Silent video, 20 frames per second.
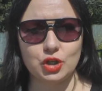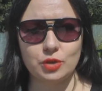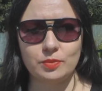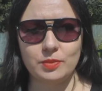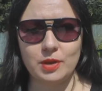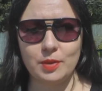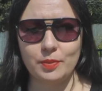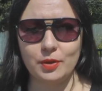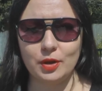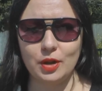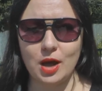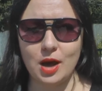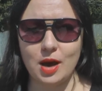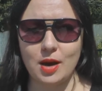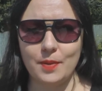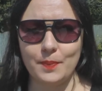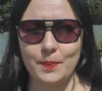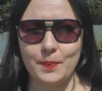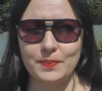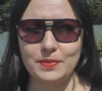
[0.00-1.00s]
что мне
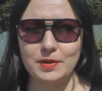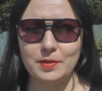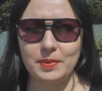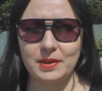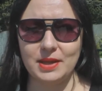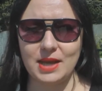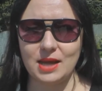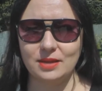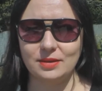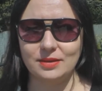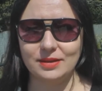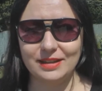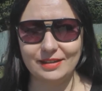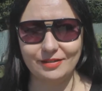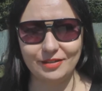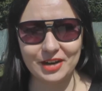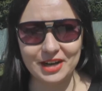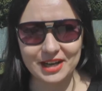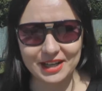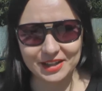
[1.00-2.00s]
было непонятно,
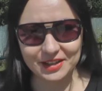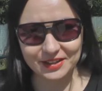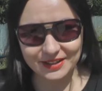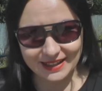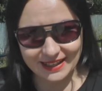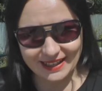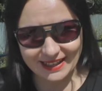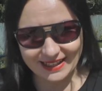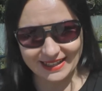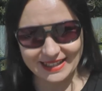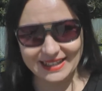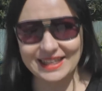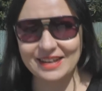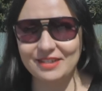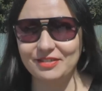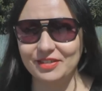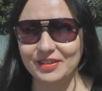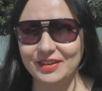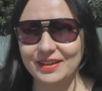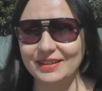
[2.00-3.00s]
доволен он или
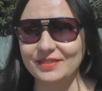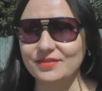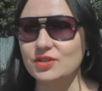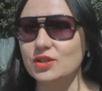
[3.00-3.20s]
недоволен.